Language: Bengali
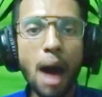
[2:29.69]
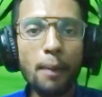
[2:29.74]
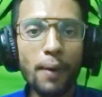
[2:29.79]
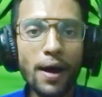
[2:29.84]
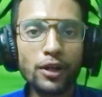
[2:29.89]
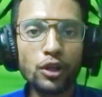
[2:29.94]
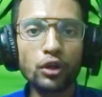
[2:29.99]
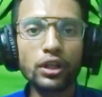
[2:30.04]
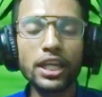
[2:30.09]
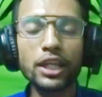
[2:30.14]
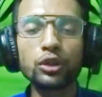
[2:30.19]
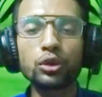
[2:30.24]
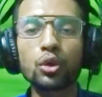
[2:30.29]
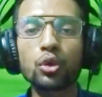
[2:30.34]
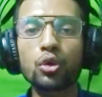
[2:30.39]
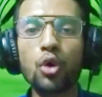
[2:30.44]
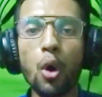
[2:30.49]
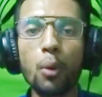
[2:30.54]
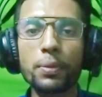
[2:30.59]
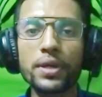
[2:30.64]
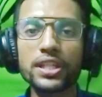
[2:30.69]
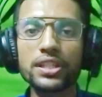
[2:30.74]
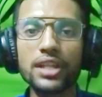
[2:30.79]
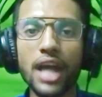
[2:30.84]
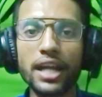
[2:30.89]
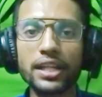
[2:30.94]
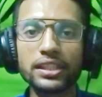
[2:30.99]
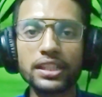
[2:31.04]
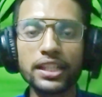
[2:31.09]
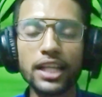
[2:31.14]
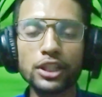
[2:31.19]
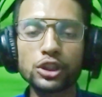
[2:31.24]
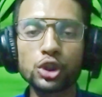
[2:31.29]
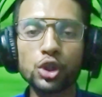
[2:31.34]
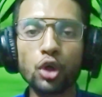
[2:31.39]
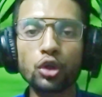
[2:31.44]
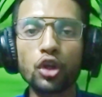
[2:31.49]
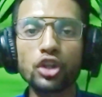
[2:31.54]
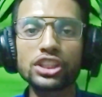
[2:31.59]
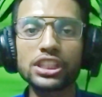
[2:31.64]
আবারও কিন্তু কোভিড নাইন্টিনের
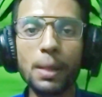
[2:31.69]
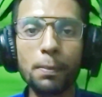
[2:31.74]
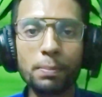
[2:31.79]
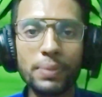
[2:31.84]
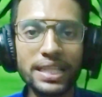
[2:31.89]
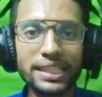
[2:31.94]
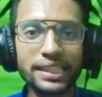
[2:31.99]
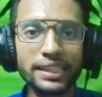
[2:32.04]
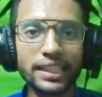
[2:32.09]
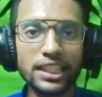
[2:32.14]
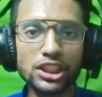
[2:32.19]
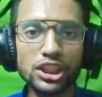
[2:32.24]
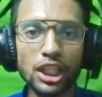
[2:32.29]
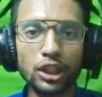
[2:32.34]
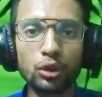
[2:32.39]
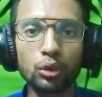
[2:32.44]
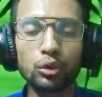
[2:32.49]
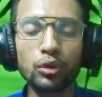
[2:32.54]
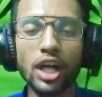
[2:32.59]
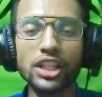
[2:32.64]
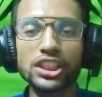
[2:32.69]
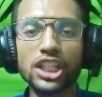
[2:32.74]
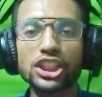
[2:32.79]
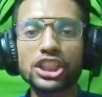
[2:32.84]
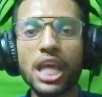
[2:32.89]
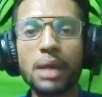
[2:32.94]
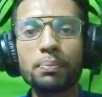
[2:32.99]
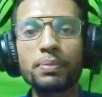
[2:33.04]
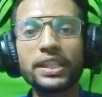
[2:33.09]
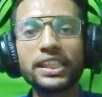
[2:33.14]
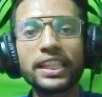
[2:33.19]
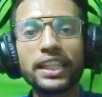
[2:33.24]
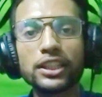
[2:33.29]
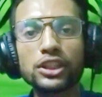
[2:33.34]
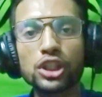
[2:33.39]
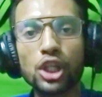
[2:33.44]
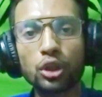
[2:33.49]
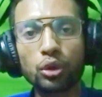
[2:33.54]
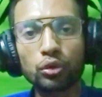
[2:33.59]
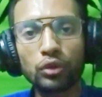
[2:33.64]
জন্য যে বিধিনিষেধগুলো আছে সেই
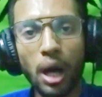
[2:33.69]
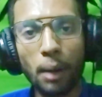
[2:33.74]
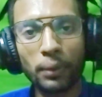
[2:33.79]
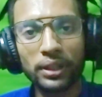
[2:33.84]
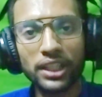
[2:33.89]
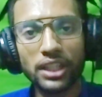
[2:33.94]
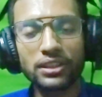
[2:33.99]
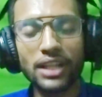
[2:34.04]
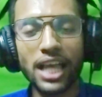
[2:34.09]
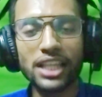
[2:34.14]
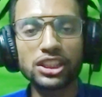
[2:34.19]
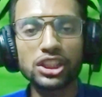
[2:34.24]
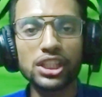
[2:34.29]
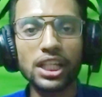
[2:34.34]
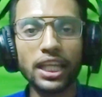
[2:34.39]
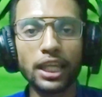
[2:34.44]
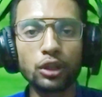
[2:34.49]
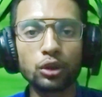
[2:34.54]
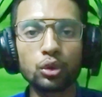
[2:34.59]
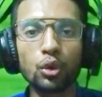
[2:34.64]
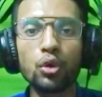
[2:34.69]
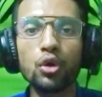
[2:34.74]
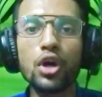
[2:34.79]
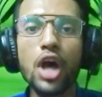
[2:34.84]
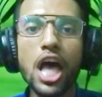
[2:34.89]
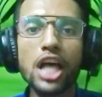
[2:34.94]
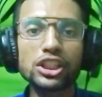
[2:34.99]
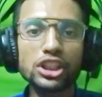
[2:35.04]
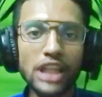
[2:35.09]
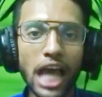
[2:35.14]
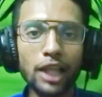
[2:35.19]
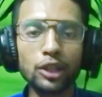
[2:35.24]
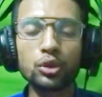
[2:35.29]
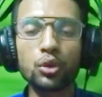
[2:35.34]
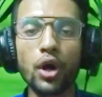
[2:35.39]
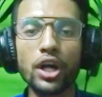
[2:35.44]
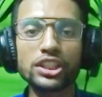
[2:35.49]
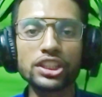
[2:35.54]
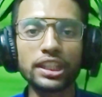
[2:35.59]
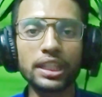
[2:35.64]
বিধিনিষেধগুলো আমাদের রাজ্যে কিন্তু
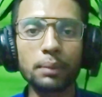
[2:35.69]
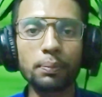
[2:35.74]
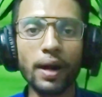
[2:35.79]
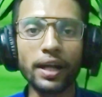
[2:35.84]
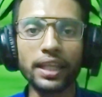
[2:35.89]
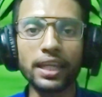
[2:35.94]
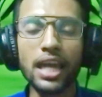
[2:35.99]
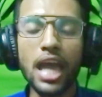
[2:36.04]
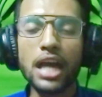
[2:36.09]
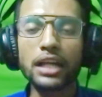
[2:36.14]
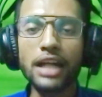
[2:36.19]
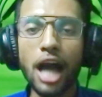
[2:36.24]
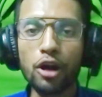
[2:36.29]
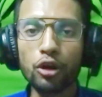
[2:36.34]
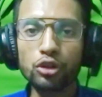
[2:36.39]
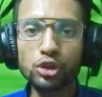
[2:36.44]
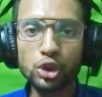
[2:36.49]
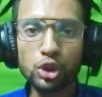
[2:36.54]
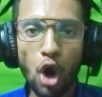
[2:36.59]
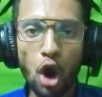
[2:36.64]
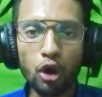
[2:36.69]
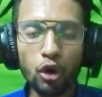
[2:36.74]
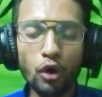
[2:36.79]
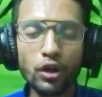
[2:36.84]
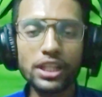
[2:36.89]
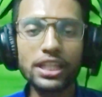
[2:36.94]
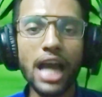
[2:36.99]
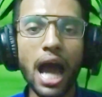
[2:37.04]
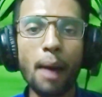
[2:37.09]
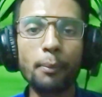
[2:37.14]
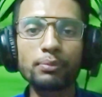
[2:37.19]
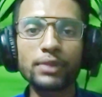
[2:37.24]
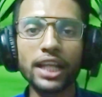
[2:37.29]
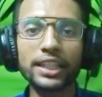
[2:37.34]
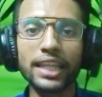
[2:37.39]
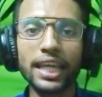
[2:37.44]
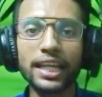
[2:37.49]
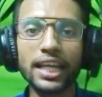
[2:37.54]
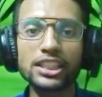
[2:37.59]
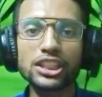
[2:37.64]
চালু হয়ে যেতে পারে কারণ যখনই
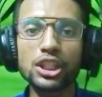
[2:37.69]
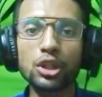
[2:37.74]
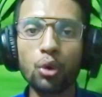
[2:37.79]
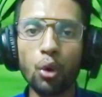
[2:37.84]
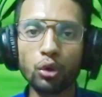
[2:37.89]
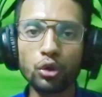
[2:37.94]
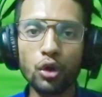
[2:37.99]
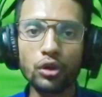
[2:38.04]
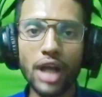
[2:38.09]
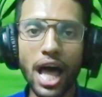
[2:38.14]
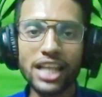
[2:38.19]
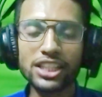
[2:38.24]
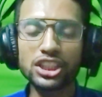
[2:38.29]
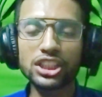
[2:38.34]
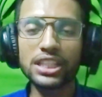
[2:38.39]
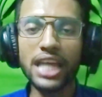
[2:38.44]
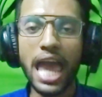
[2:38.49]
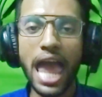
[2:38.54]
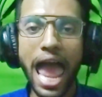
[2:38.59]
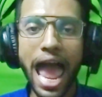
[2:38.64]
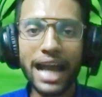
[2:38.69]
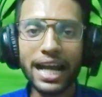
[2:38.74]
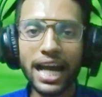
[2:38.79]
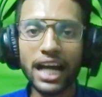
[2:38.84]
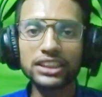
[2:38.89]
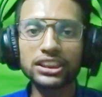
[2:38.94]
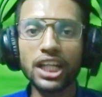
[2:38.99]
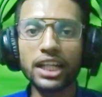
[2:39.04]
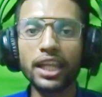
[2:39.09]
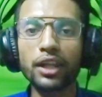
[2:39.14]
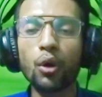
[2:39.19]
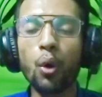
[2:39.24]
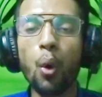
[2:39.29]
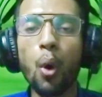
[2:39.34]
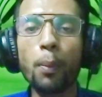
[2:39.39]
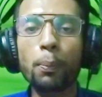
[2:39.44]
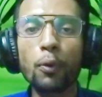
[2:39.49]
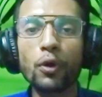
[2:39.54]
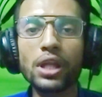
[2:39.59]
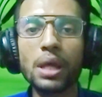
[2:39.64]
আমরা দেখেছি কোনো রাজ্যে এক হাজারের
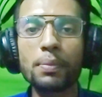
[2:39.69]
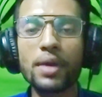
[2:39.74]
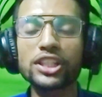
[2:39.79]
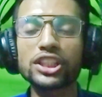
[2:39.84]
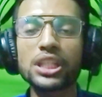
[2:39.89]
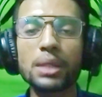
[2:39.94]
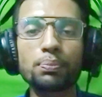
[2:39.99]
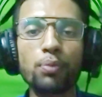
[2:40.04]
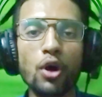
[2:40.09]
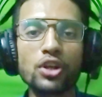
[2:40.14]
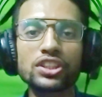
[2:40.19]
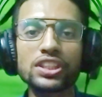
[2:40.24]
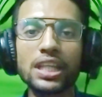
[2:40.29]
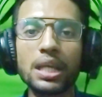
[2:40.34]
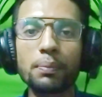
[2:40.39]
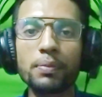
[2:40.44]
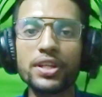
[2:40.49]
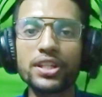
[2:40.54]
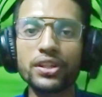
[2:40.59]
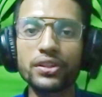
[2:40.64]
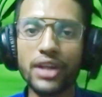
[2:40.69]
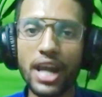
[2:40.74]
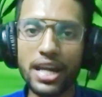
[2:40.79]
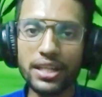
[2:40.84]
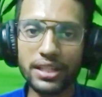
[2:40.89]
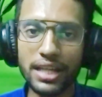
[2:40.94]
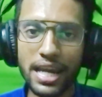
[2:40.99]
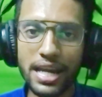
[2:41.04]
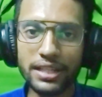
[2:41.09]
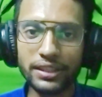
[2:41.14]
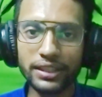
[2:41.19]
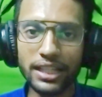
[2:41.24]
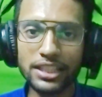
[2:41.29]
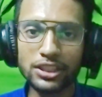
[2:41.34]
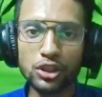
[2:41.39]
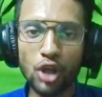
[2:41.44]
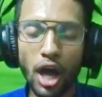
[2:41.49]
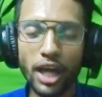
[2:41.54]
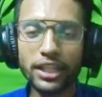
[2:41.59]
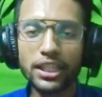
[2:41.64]
ওপরে বেশি পজিটিভিটি রেট
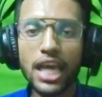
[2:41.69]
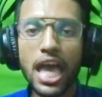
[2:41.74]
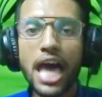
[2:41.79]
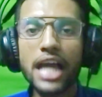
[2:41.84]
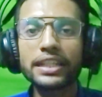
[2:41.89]
ইনক্রিজ হয়